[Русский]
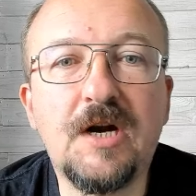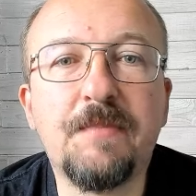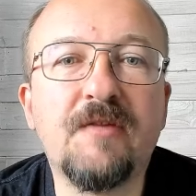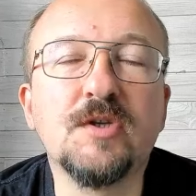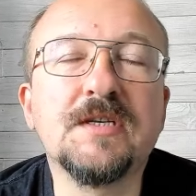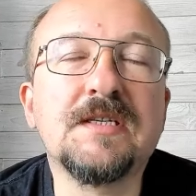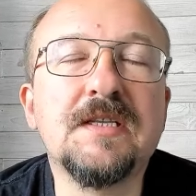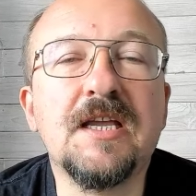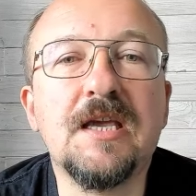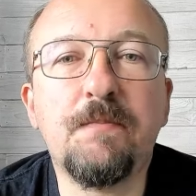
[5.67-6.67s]
провел
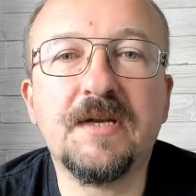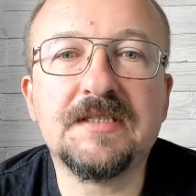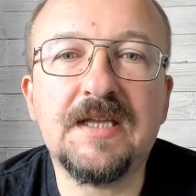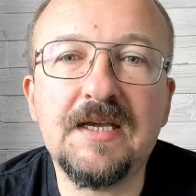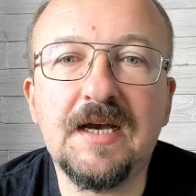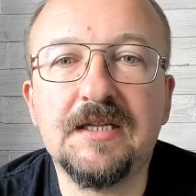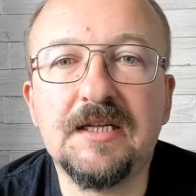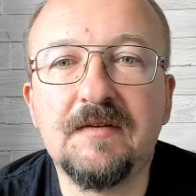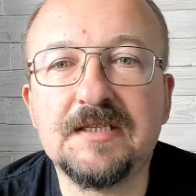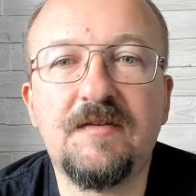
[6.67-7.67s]
заседание
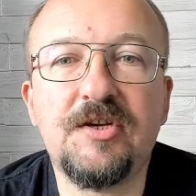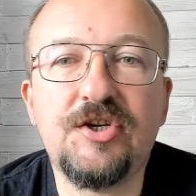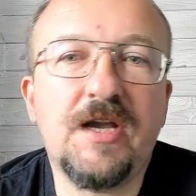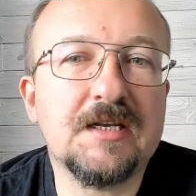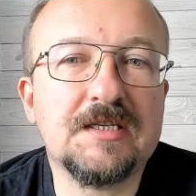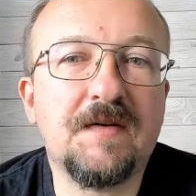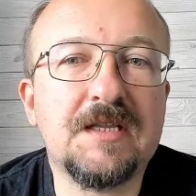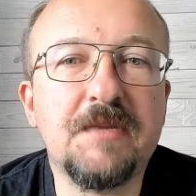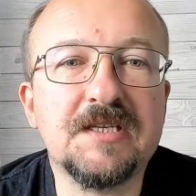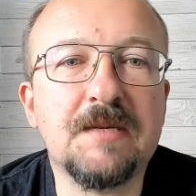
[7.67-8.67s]
постоянного совещания
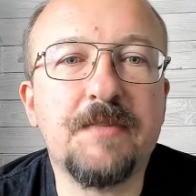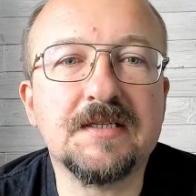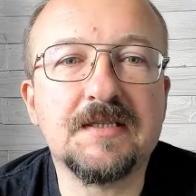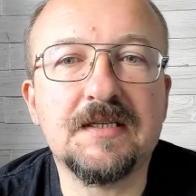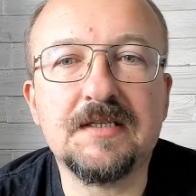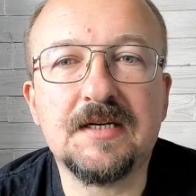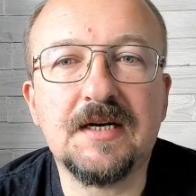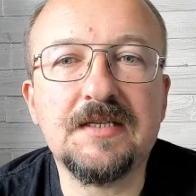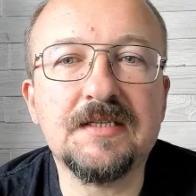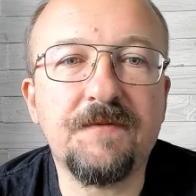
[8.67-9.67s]
Совета Безопасности
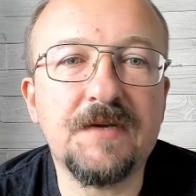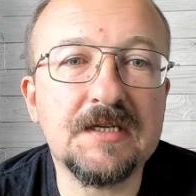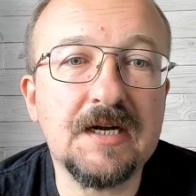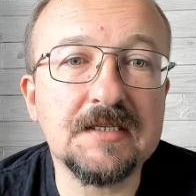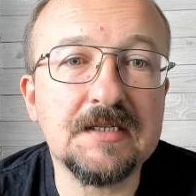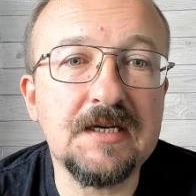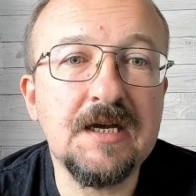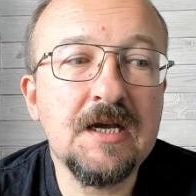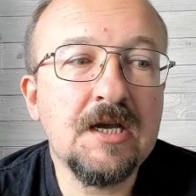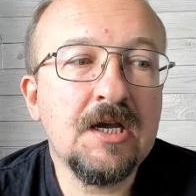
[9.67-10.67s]
Российской
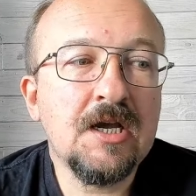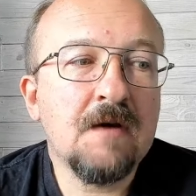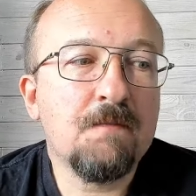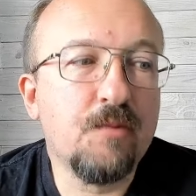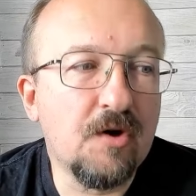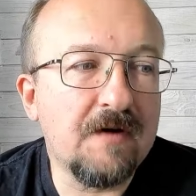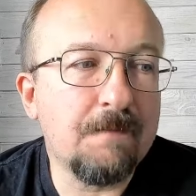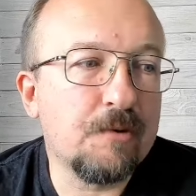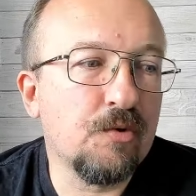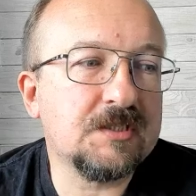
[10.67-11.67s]
Федерации по
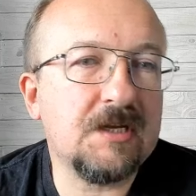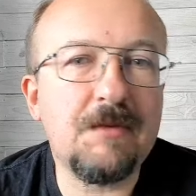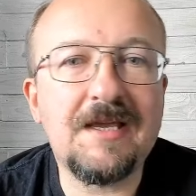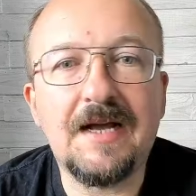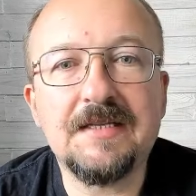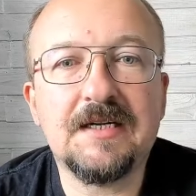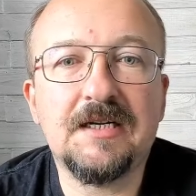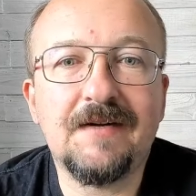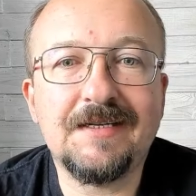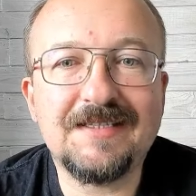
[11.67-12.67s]
вопросам
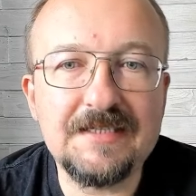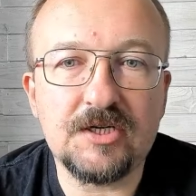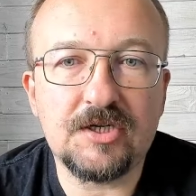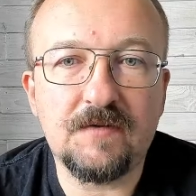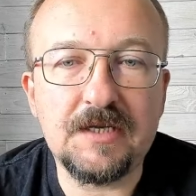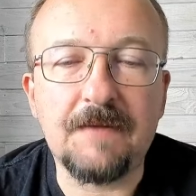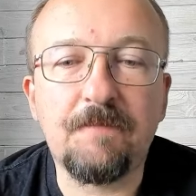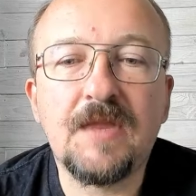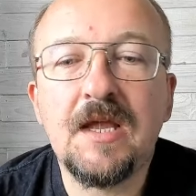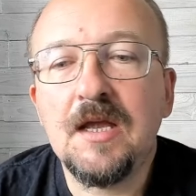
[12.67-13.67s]
ядерного сдерживания.
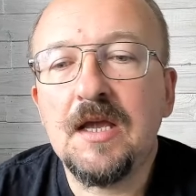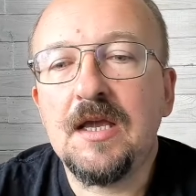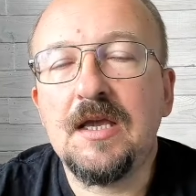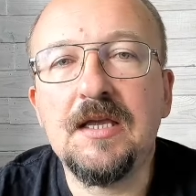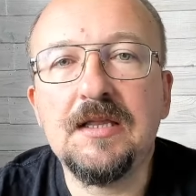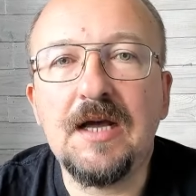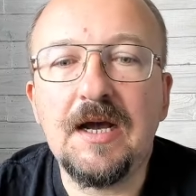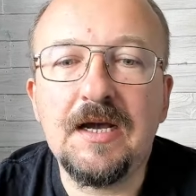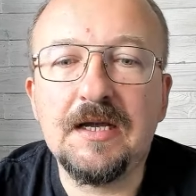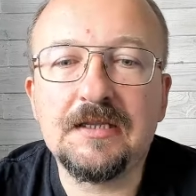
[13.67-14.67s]
И
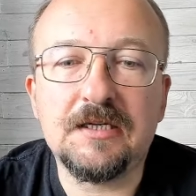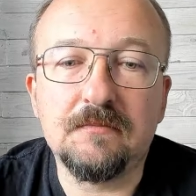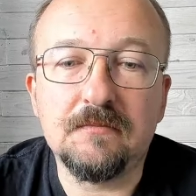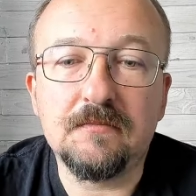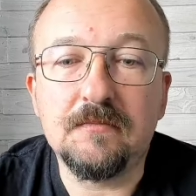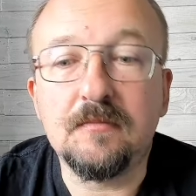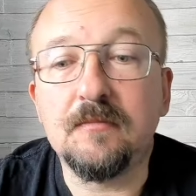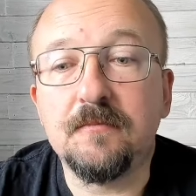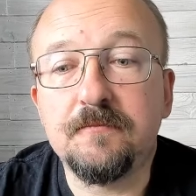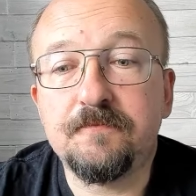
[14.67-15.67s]
на этом